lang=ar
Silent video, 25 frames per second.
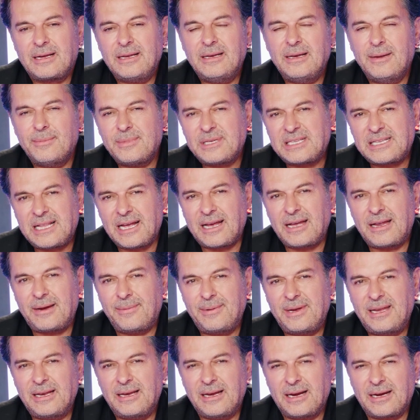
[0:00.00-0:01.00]
كنا
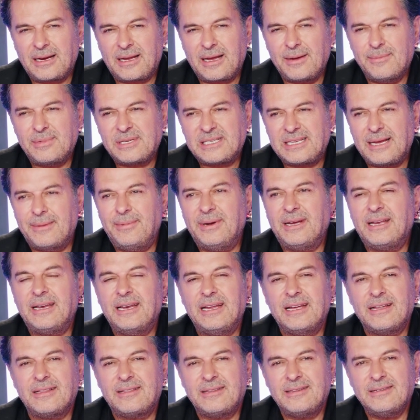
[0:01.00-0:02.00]
مستغربين يعني كان
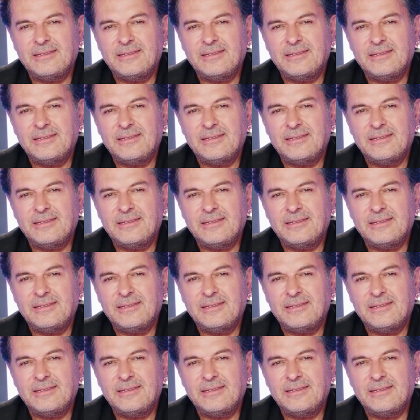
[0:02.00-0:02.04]
بالسبعينات